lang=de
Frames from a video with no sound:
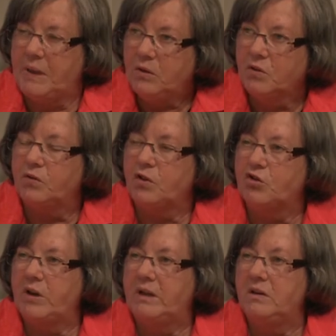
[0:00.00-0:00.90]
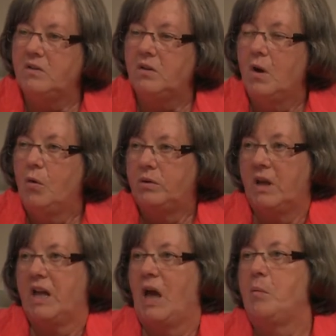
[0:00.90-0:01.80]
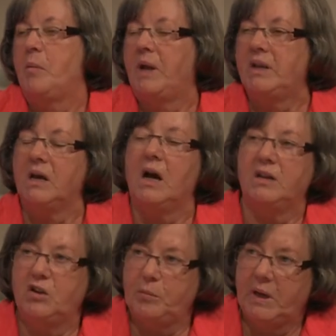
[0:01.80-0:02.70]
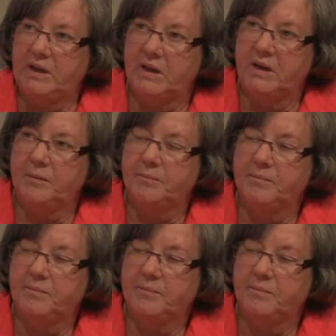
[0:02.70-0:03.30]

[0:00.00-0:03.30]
Bildungsverständnis und da käme man dann gar nicht mehr hinein.